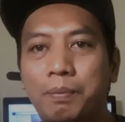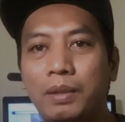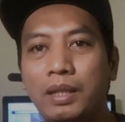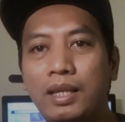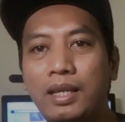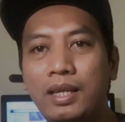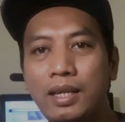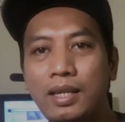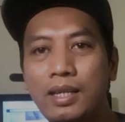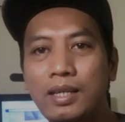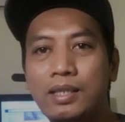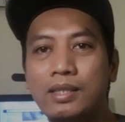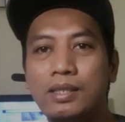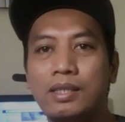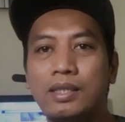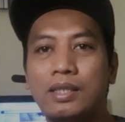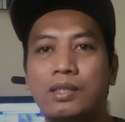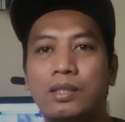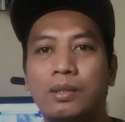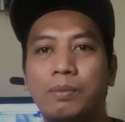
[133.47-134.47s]
please
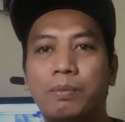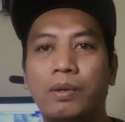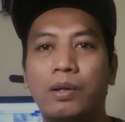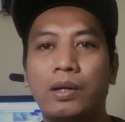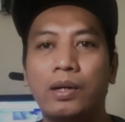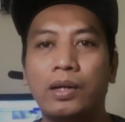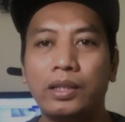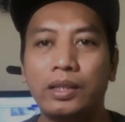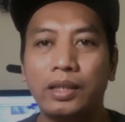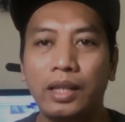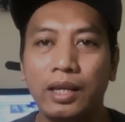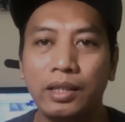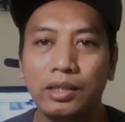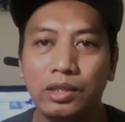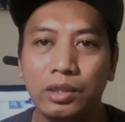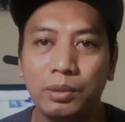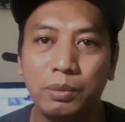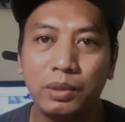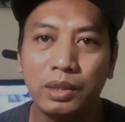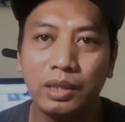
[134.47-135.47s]
support and
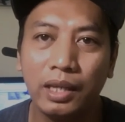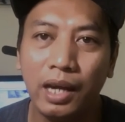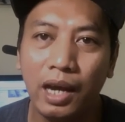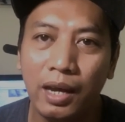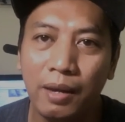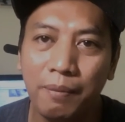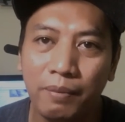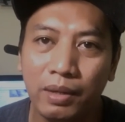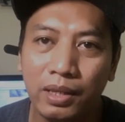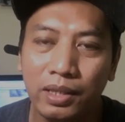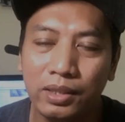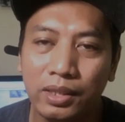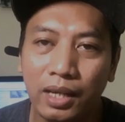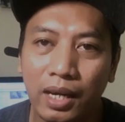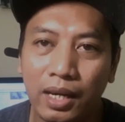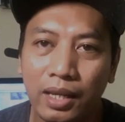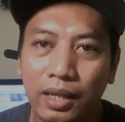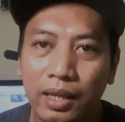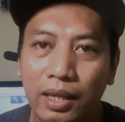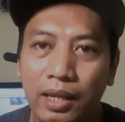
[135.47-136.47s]
subscribe my
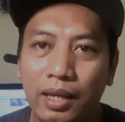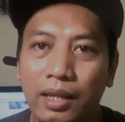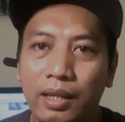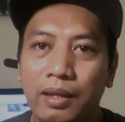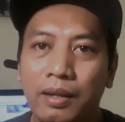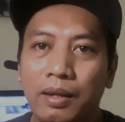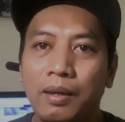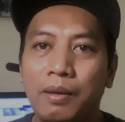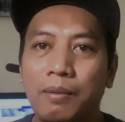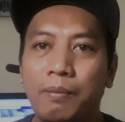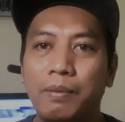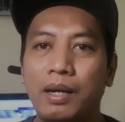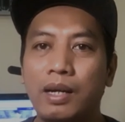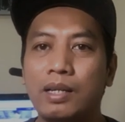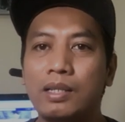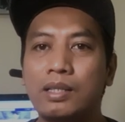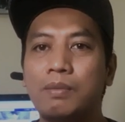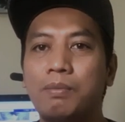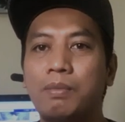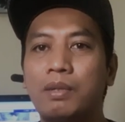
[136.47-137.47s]
channel
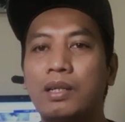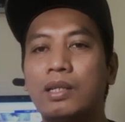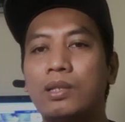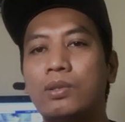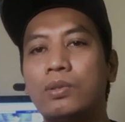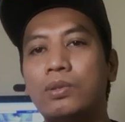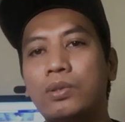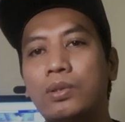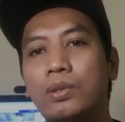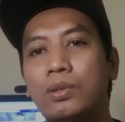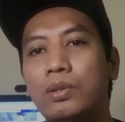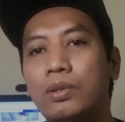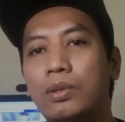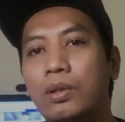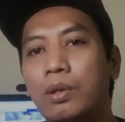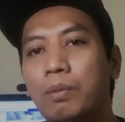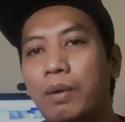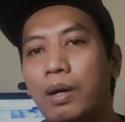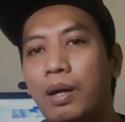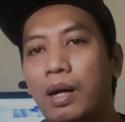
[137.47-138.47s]
para sa mga susunod
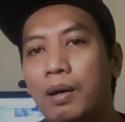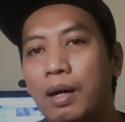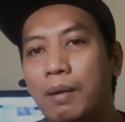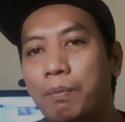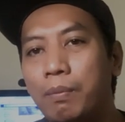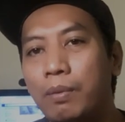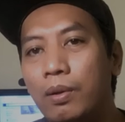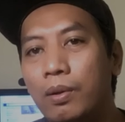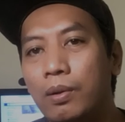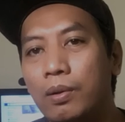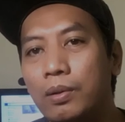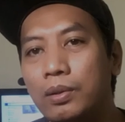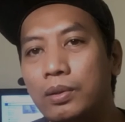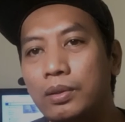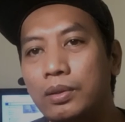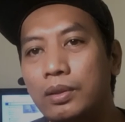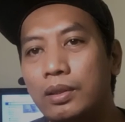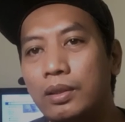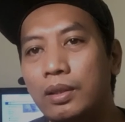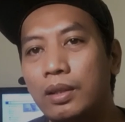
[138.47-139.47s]
ko pang upload
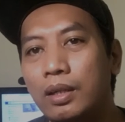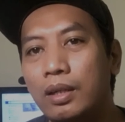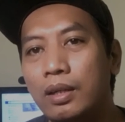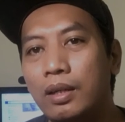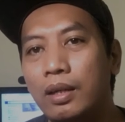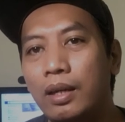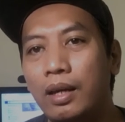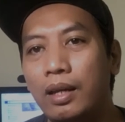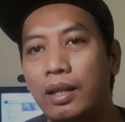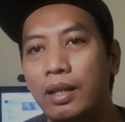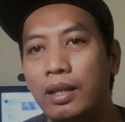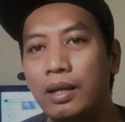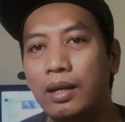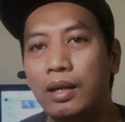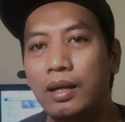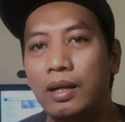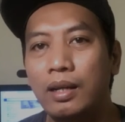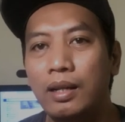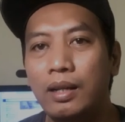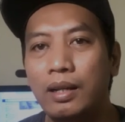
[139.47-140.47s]
and
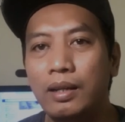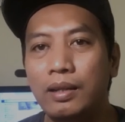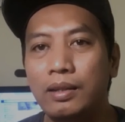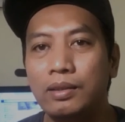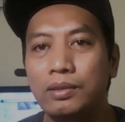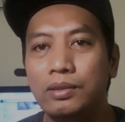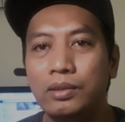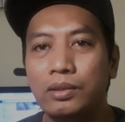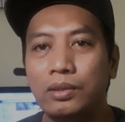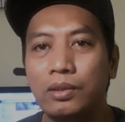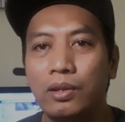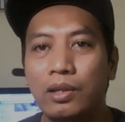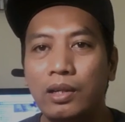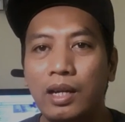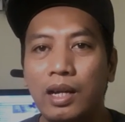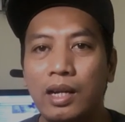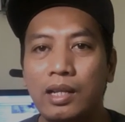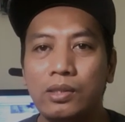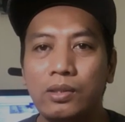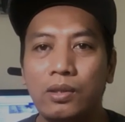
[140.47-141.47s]
uh,
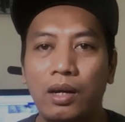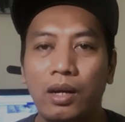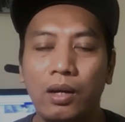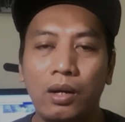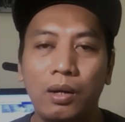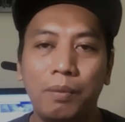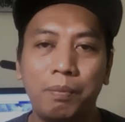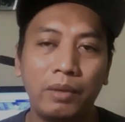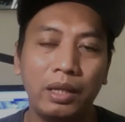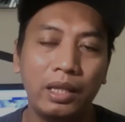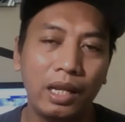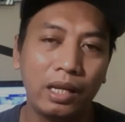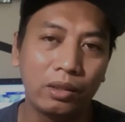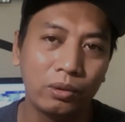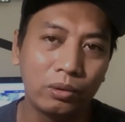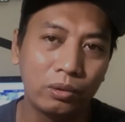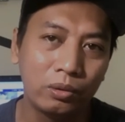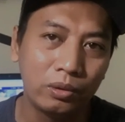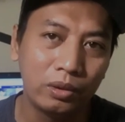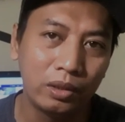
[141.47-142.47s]
tutorial. So I hope may
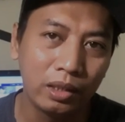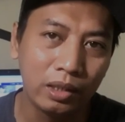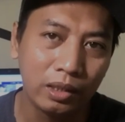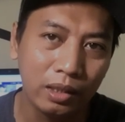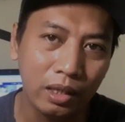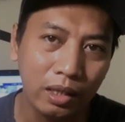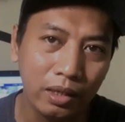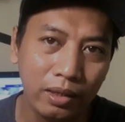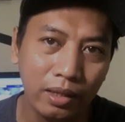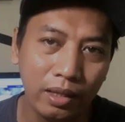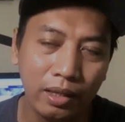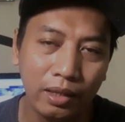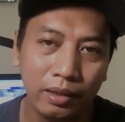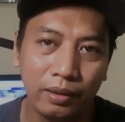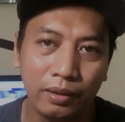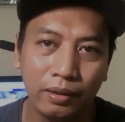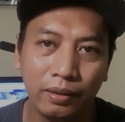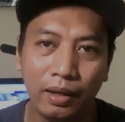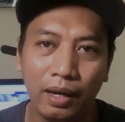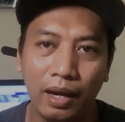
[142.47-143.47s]
natutunan kayo
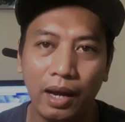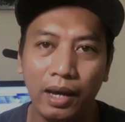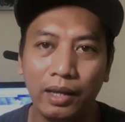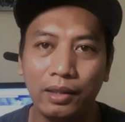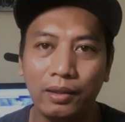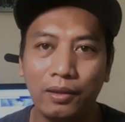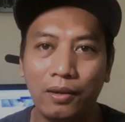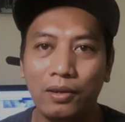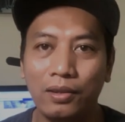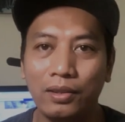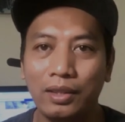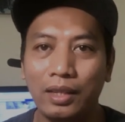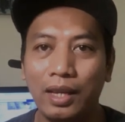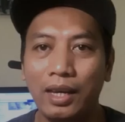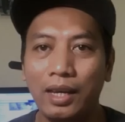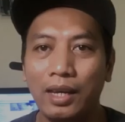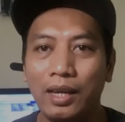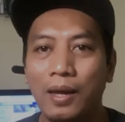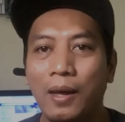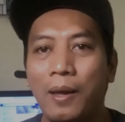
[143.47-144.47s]
ng kahit konti
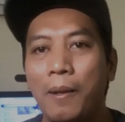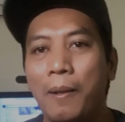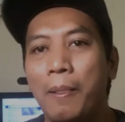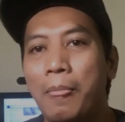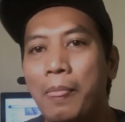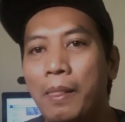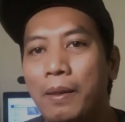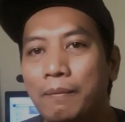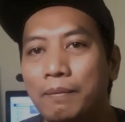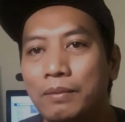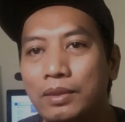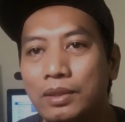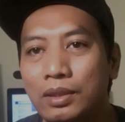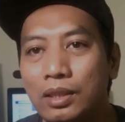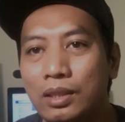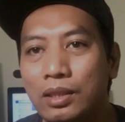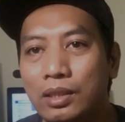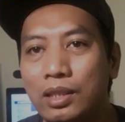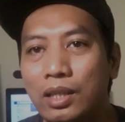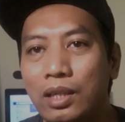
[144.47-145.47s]

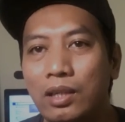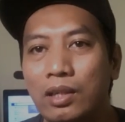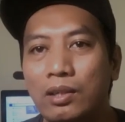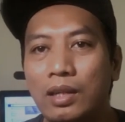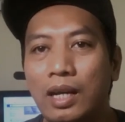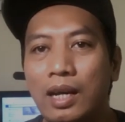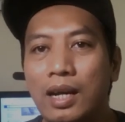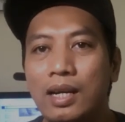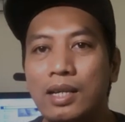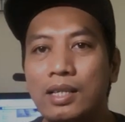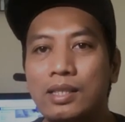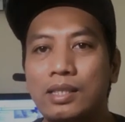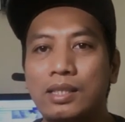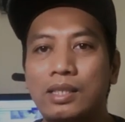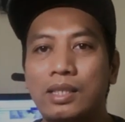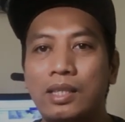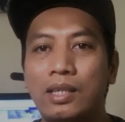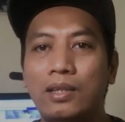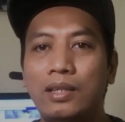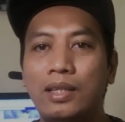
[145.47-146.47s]
So see you guys.
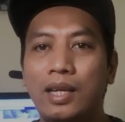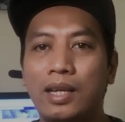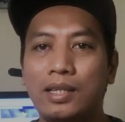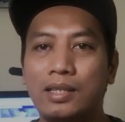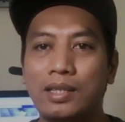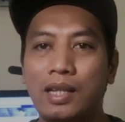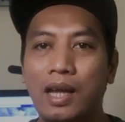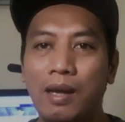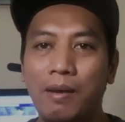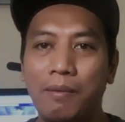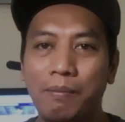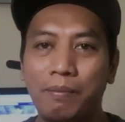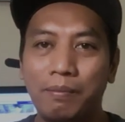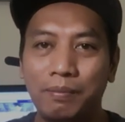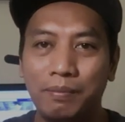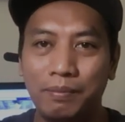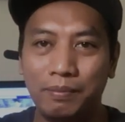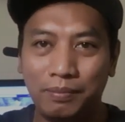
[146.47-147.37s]
See you next time.